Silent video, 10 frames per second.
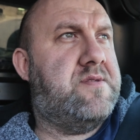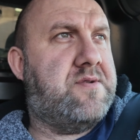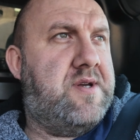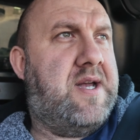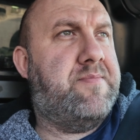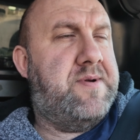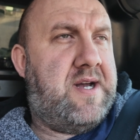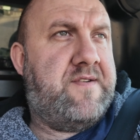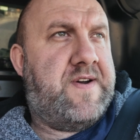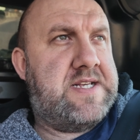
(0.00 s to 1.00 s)
to jakby
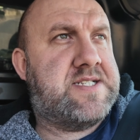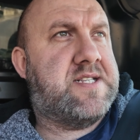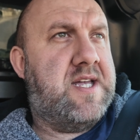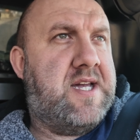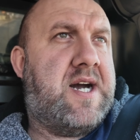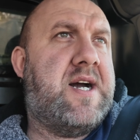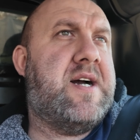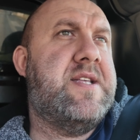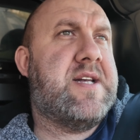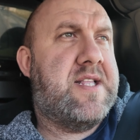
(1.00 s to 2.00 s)

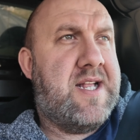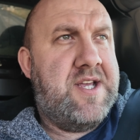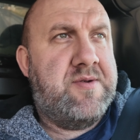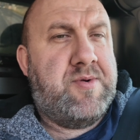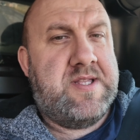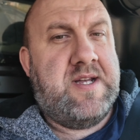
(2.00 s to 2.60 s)
akwarystyka i tak dalej to była